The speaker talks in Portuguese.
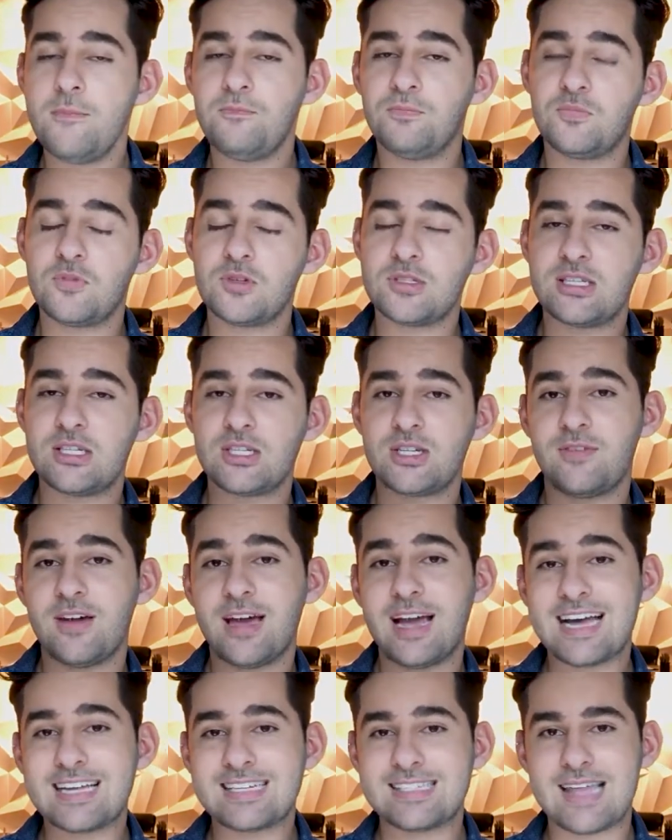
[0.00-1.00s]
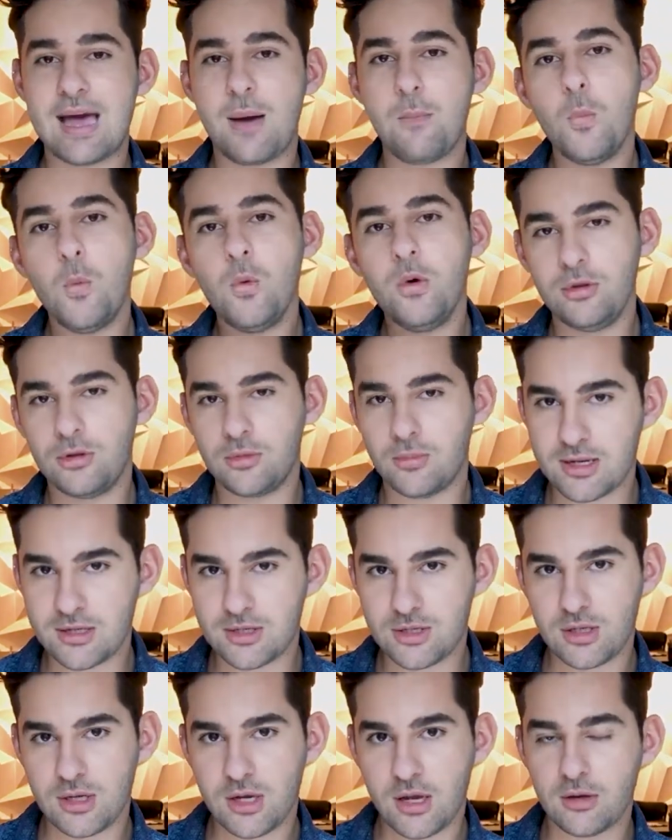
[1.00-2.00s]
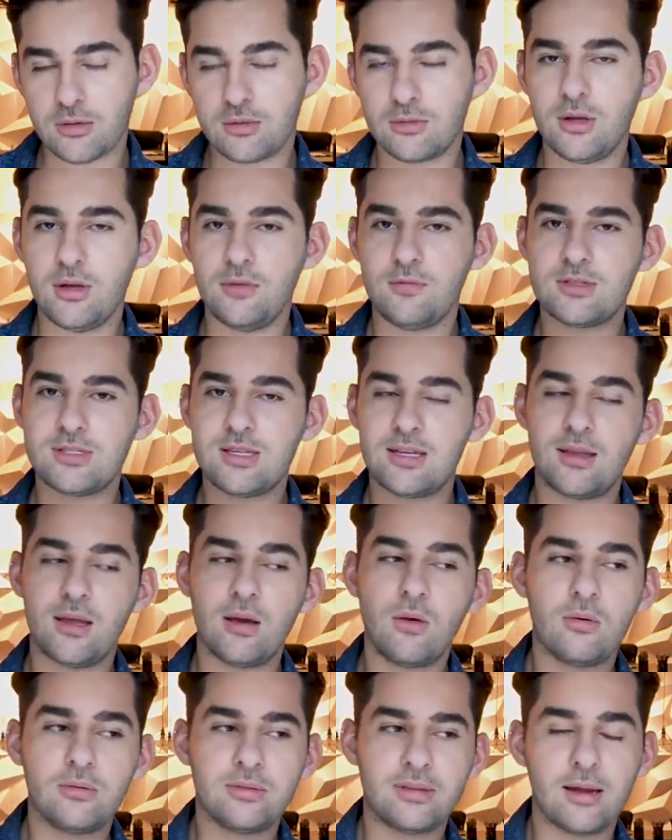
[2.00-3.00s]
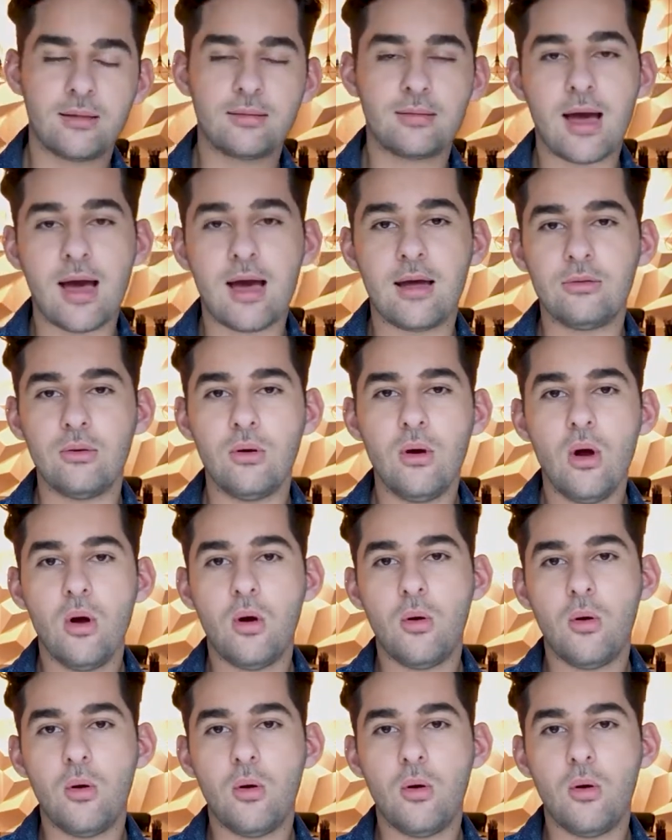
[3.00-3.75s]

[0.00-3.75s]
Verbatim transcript: você já vai gastar muito mais dinheiro do que você ter contratado